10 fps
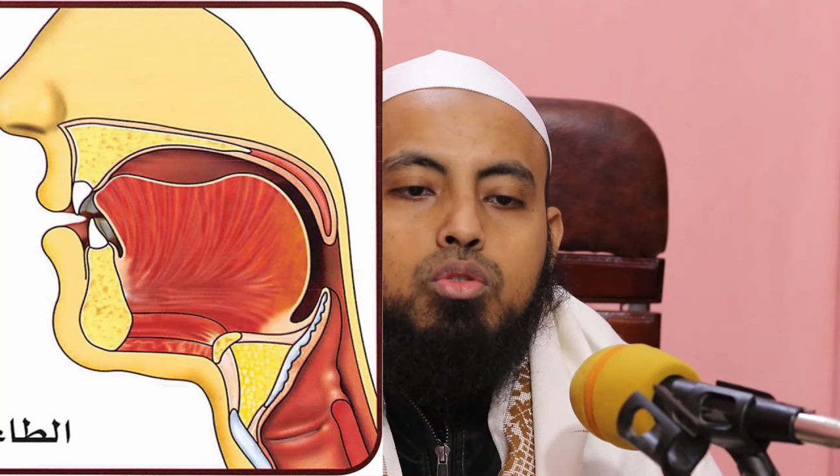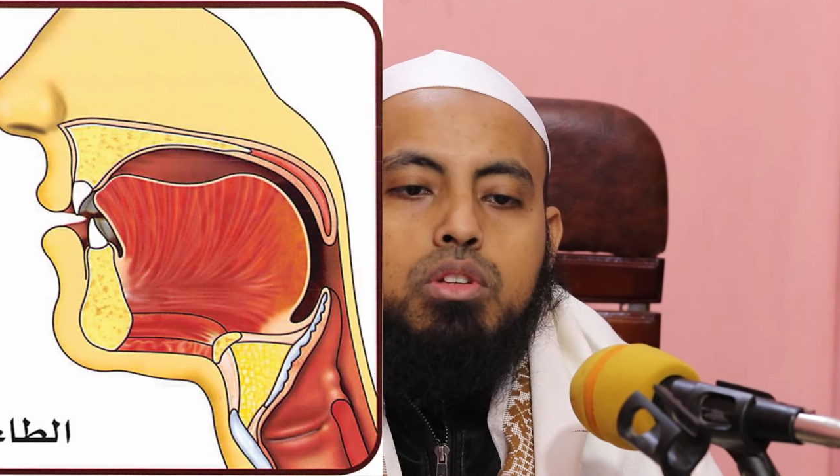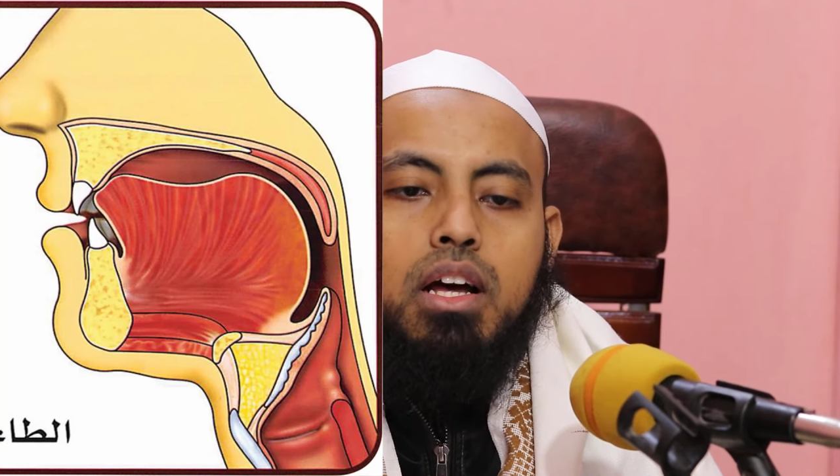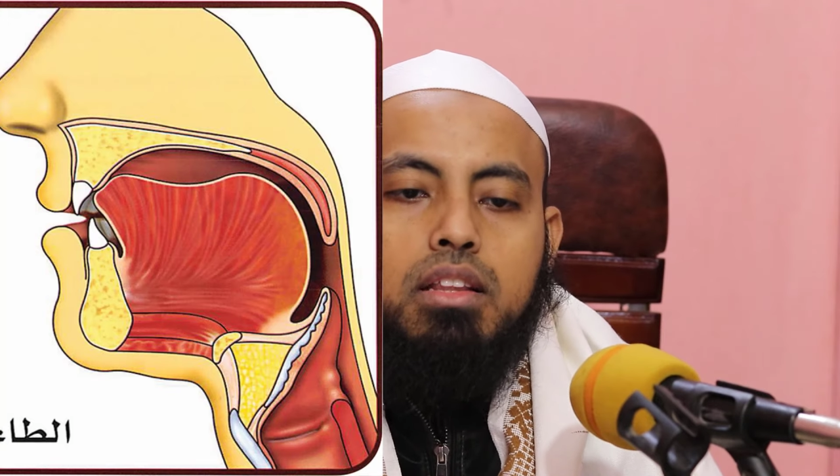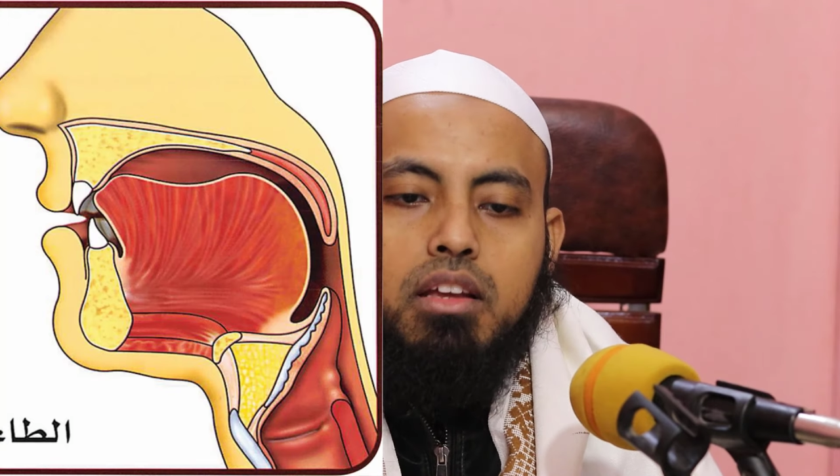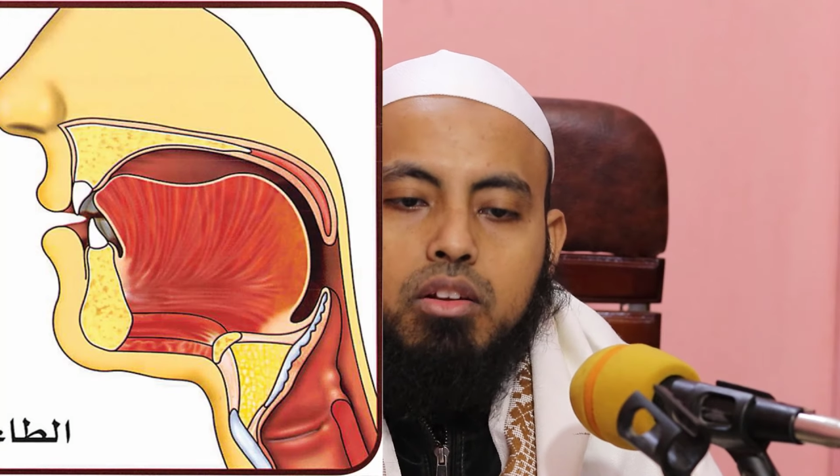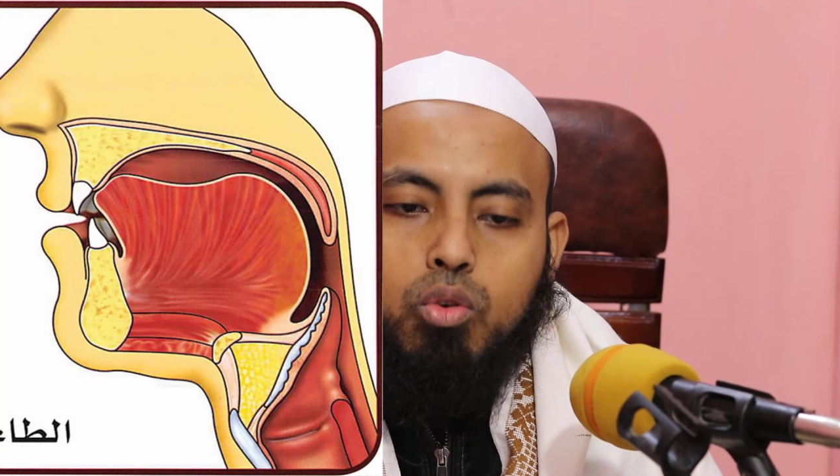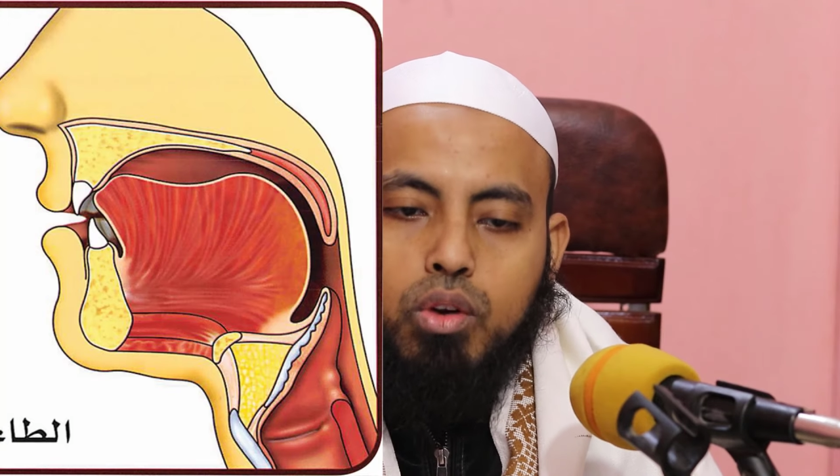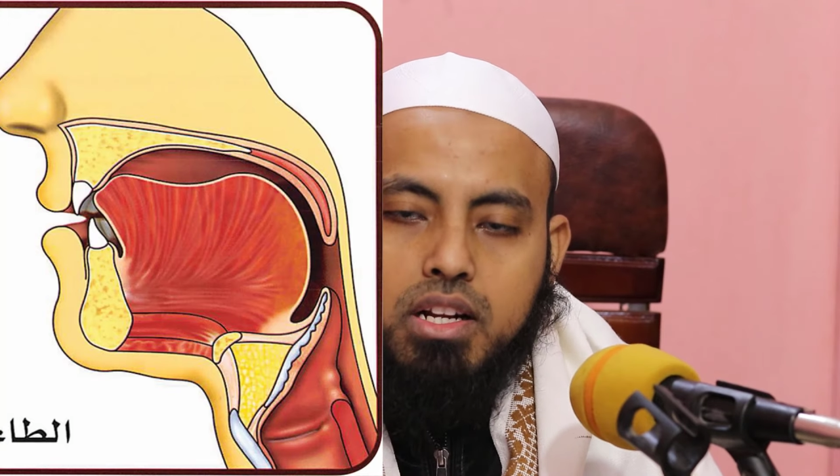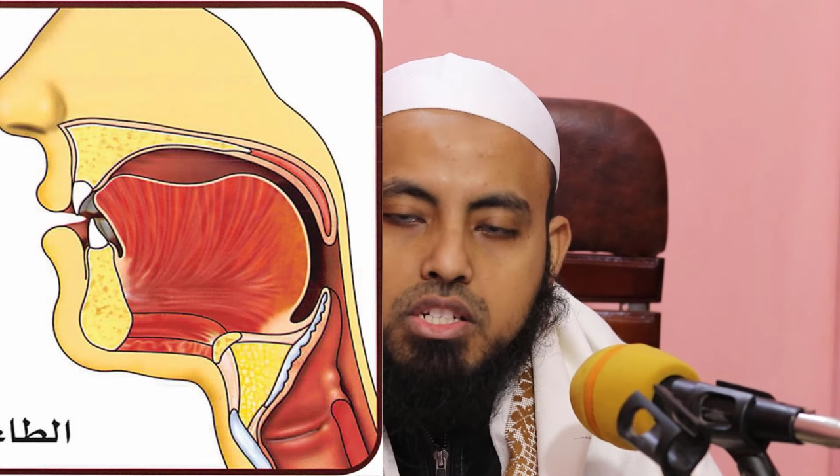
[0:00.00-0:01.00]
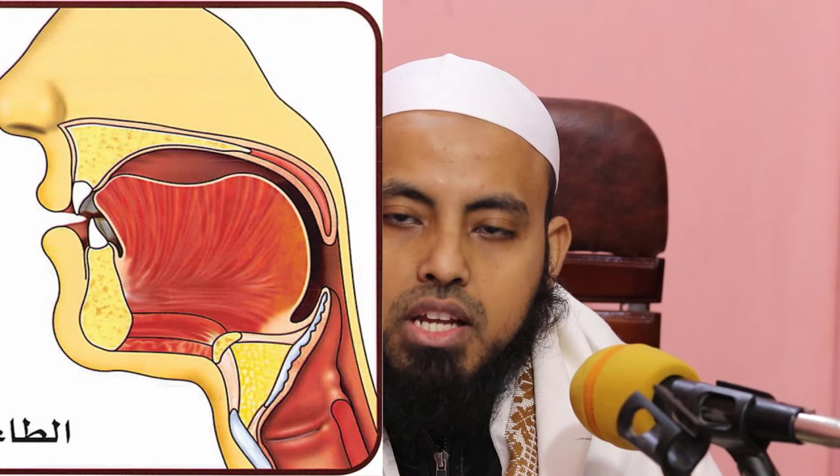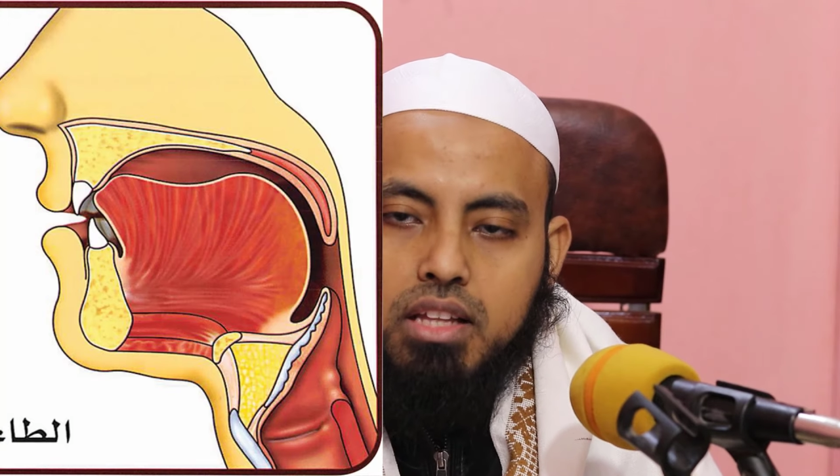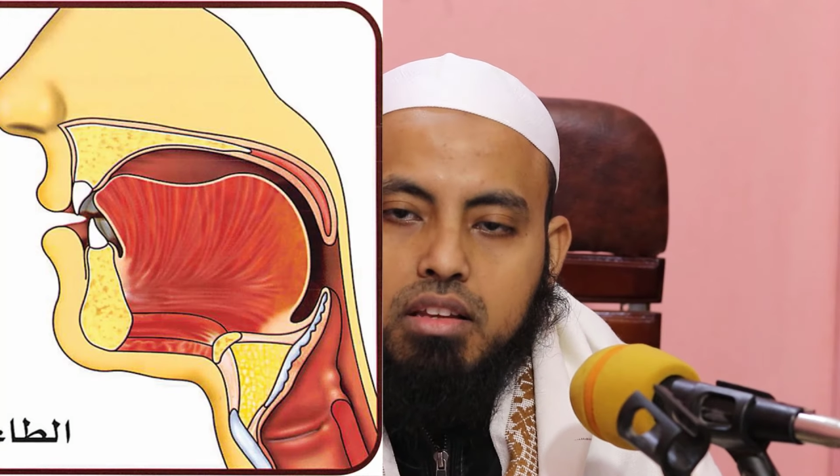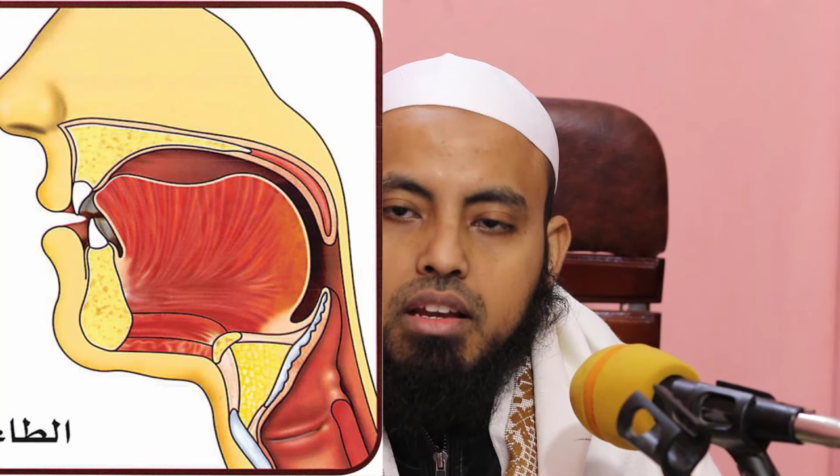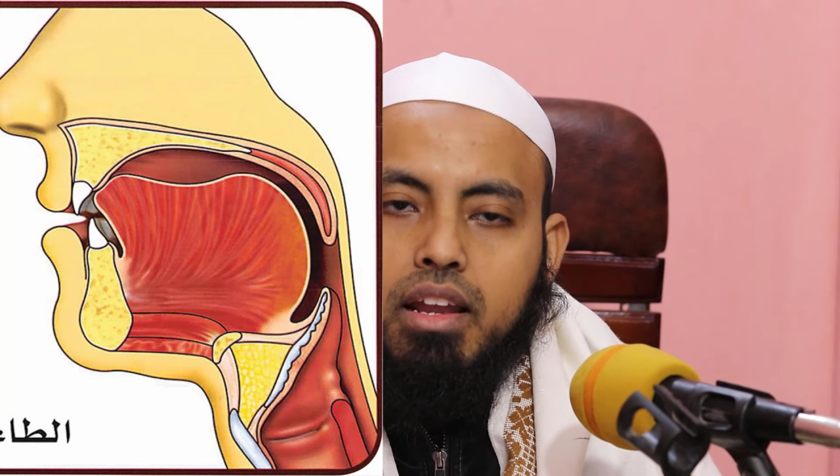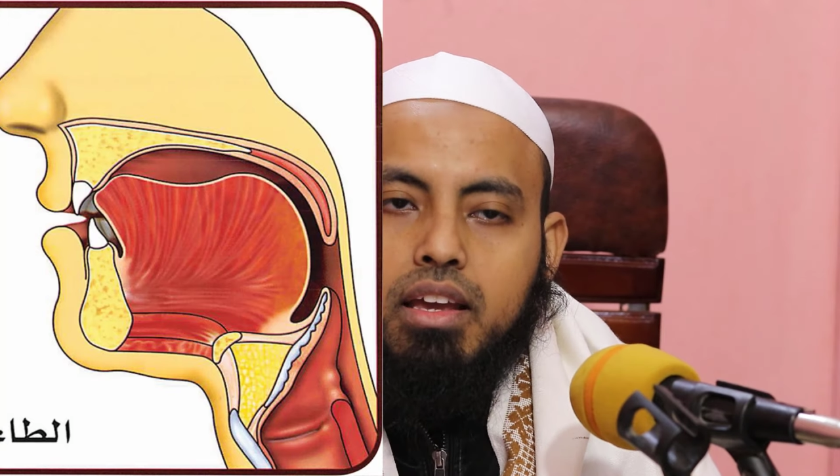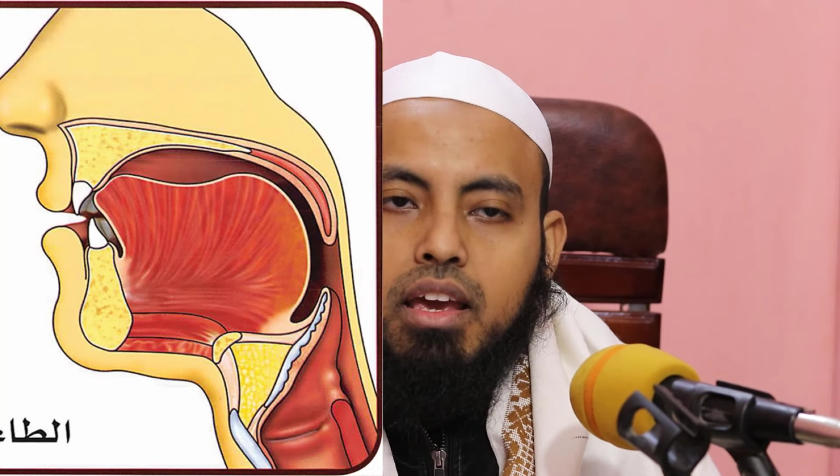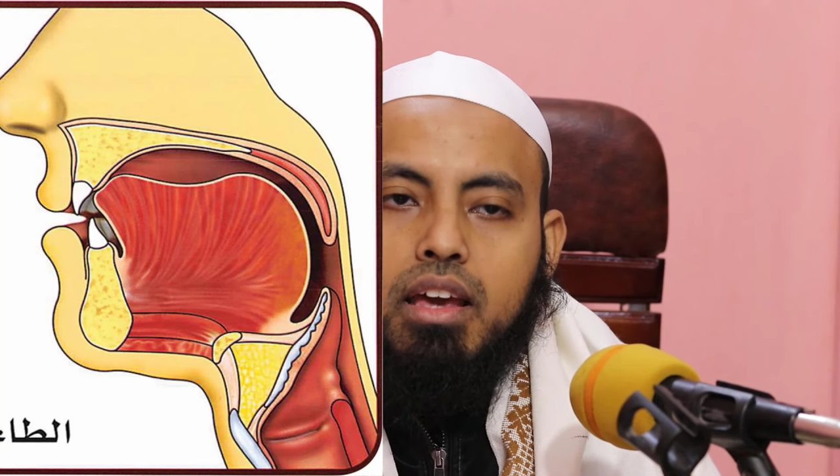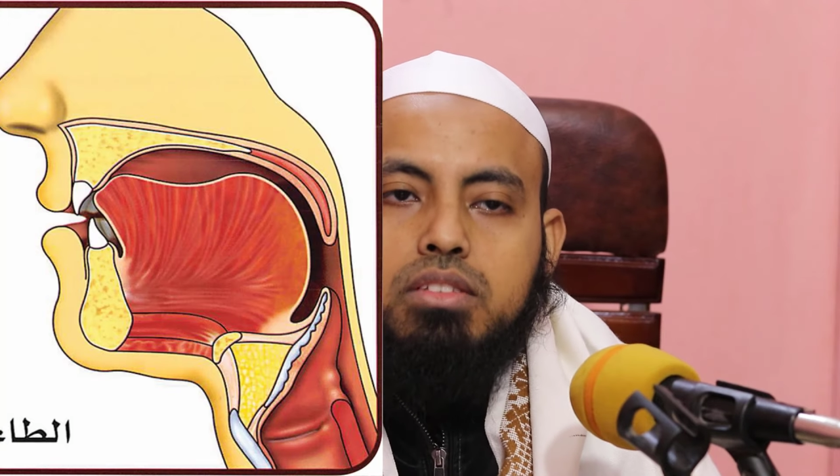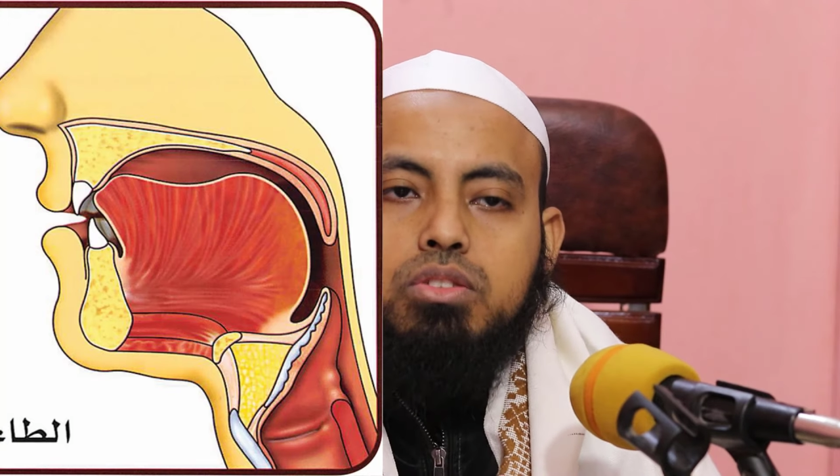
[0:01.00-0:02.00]
দুই দাঁতের গোড়ার সাথে
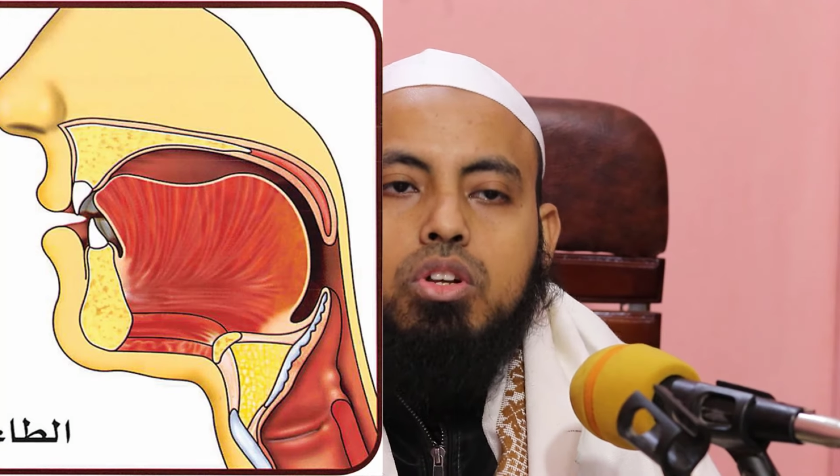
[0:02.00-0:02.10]
লেগে